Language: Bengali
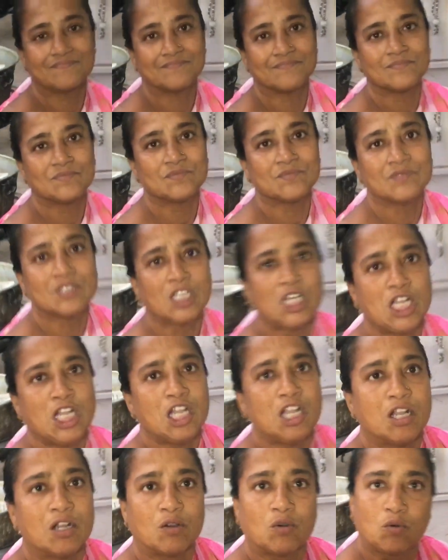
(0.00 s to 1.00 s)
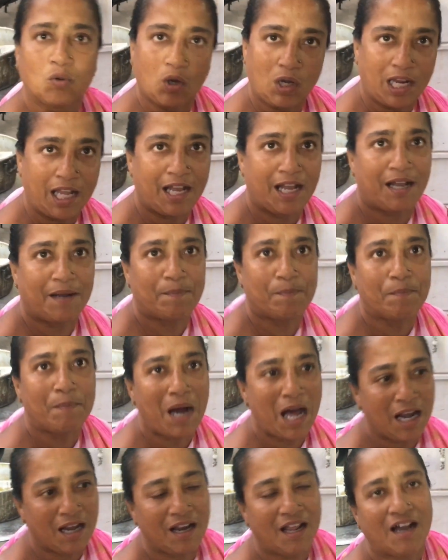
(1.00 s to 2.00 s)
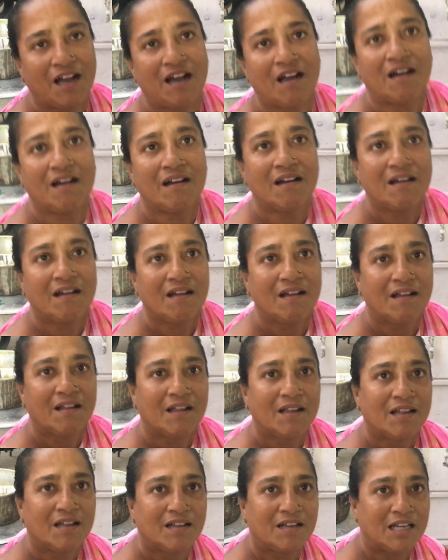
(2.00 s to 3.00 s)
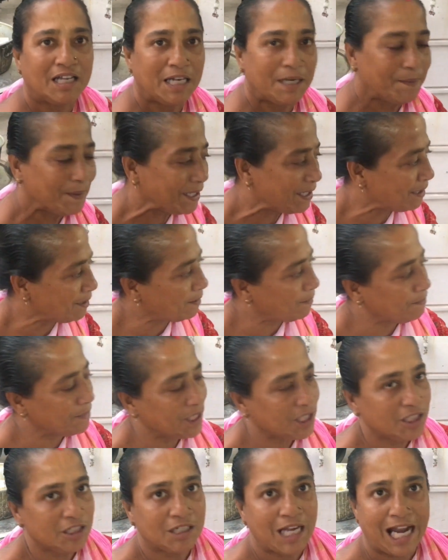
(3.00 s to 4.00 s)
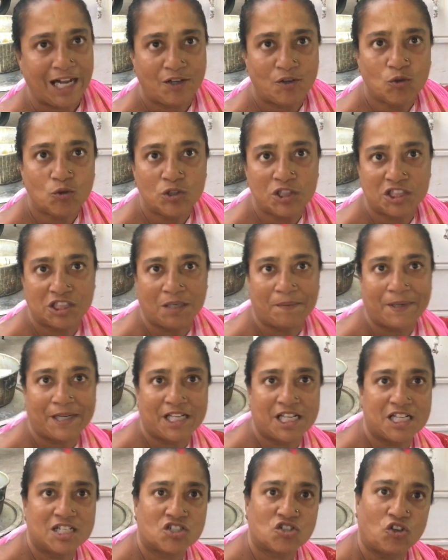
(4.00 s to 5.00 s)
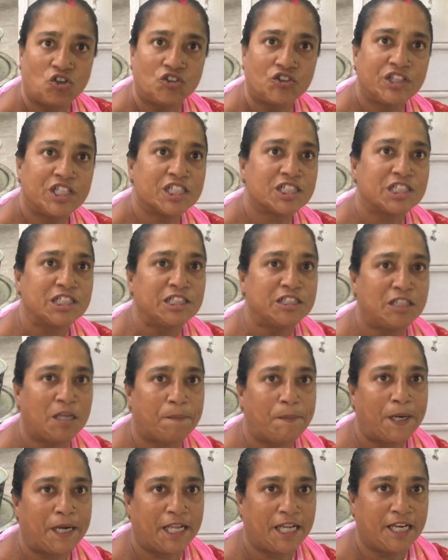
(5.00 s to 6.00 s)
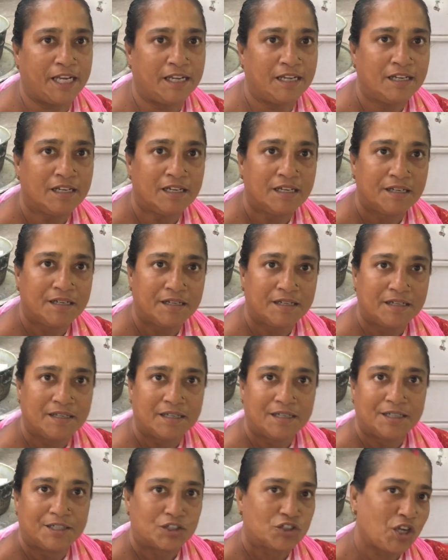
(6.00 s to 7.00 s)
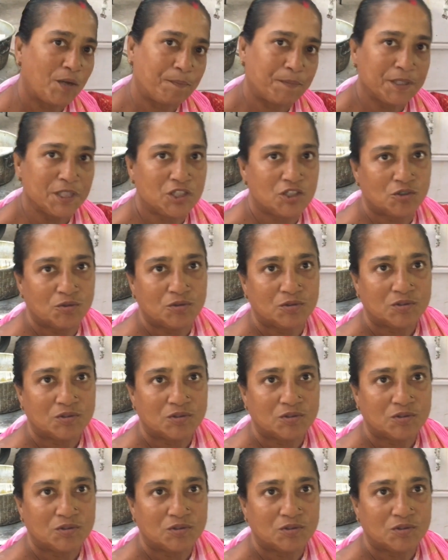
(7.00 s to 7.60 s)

করে গোলাপ মালা এবার আপনি লাড্ডু নিতে পারেন সন্দেশ নিতে পারেন আচ্ছা। সব কিছু